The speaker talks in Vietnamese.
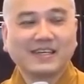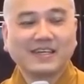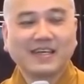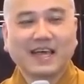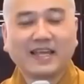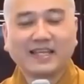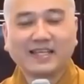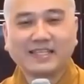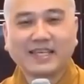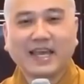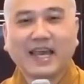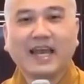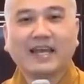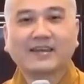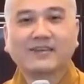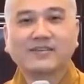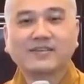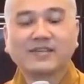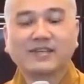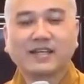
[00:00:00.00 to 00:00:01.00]
Thì hành
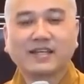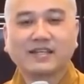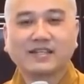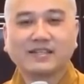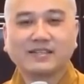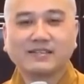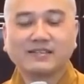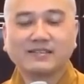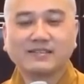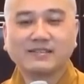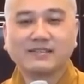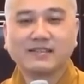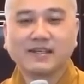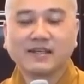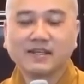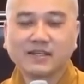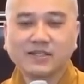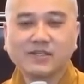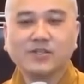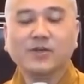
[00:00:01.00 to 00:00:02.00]
giả có nghĩa là những người
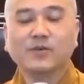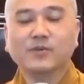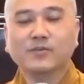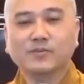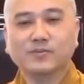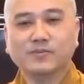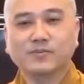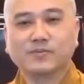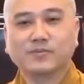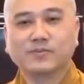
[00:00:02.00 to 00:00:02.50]
ứng dụng.